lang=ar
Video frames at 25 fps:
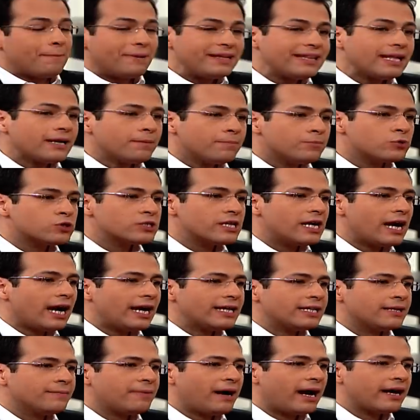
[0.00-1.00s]
بدك
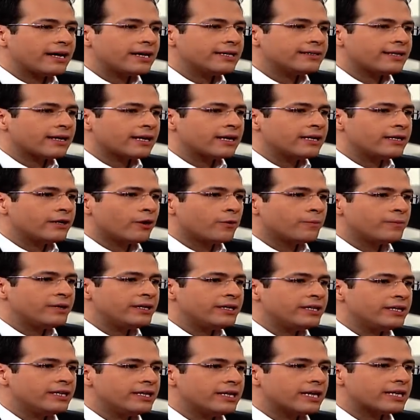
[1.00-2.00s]
مساعده بحياتك
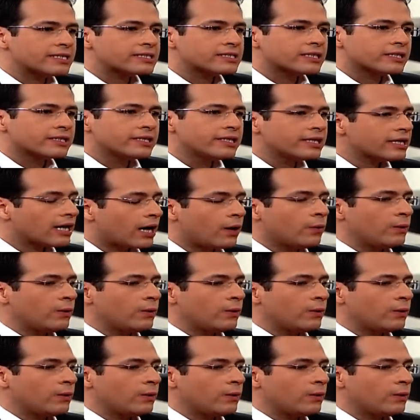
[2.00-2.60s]
اليوميه الصديق